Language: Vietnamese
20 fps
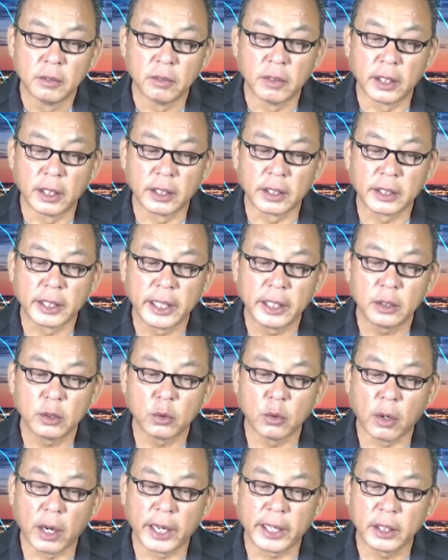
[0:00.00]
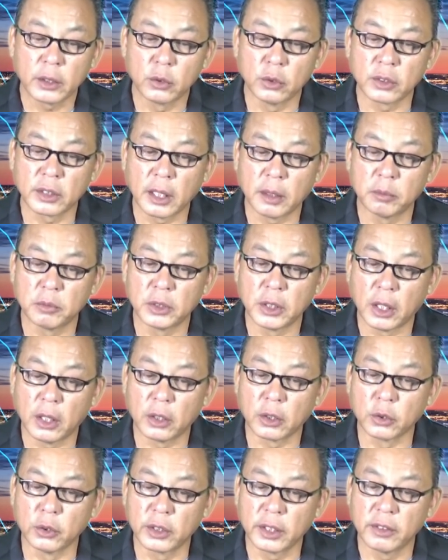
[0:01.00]
Và kết quả cái cuộc thăm
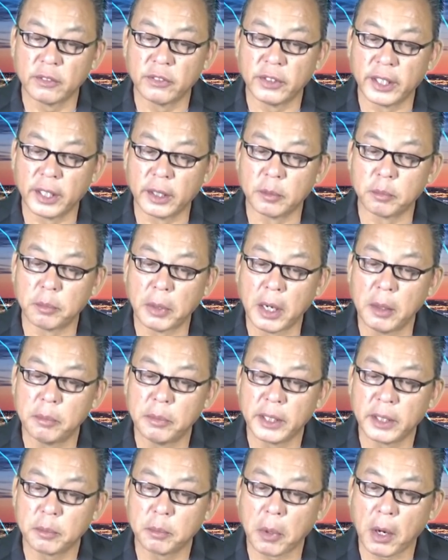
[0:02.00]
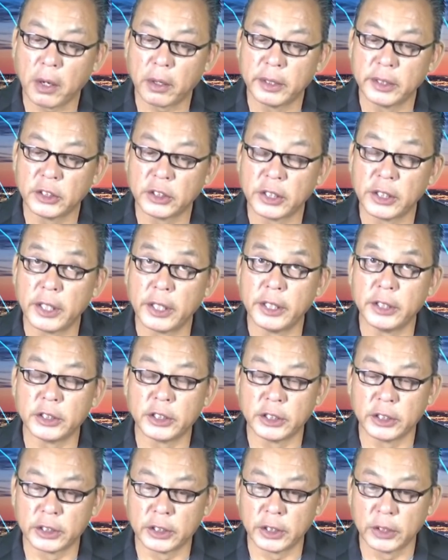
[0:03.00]
dò của cái Viện Public Policy
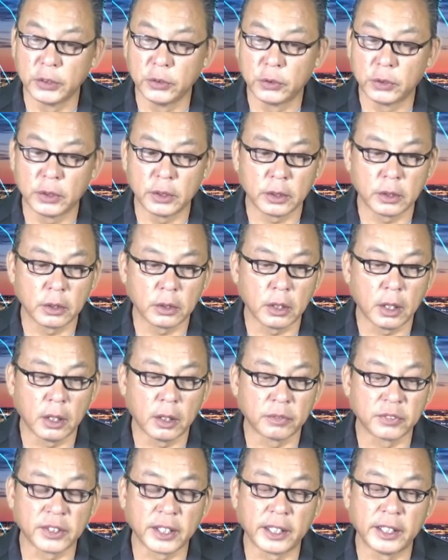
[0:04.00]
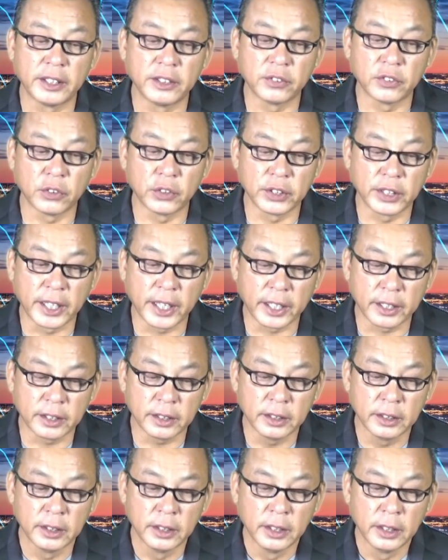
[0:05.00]
Institute of California đó,
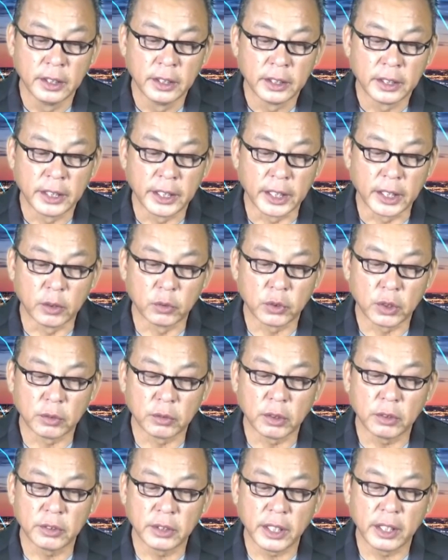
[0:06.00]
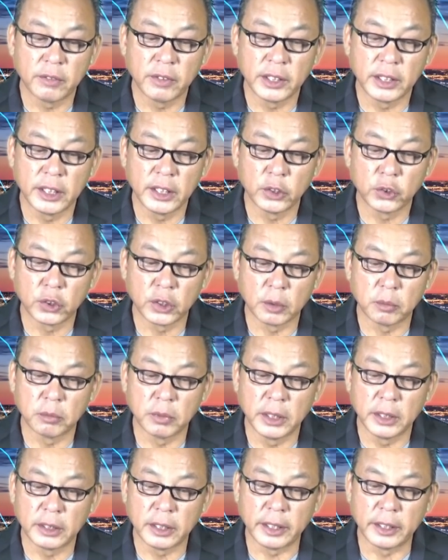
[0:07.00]
thì ông thống đốc Gavin Newsom
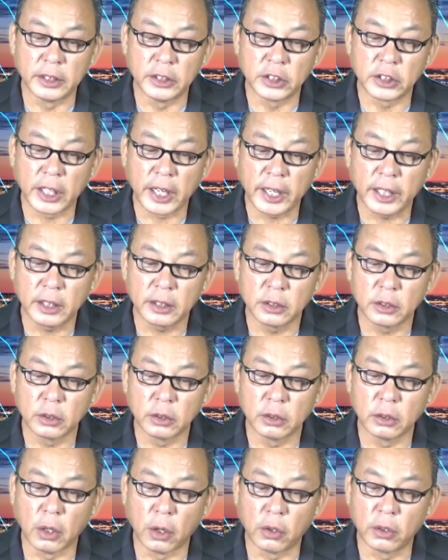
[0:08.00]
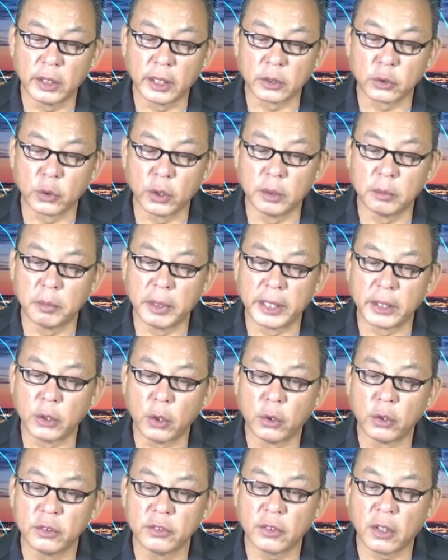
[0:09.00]
đi thị xác, nỗ lực chuẩn bị
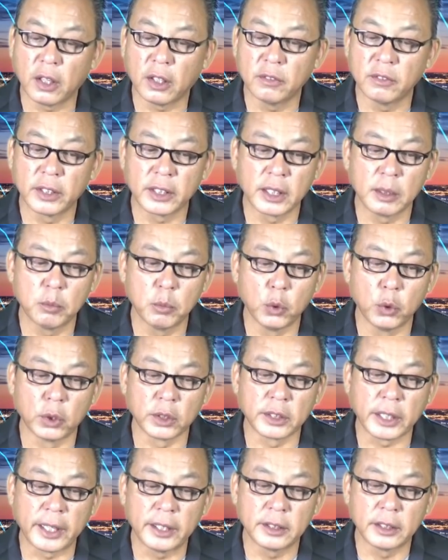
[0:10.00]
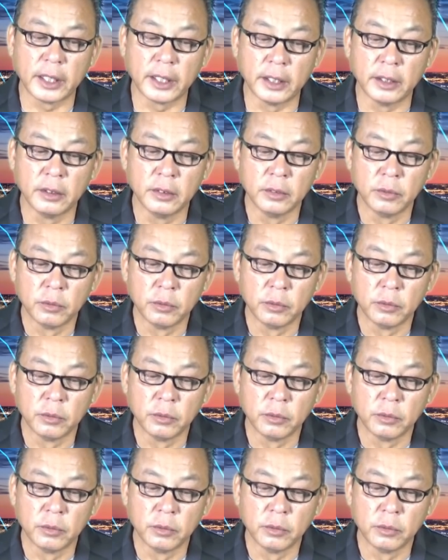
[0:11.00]
đối phó với cái mùa cháy rừng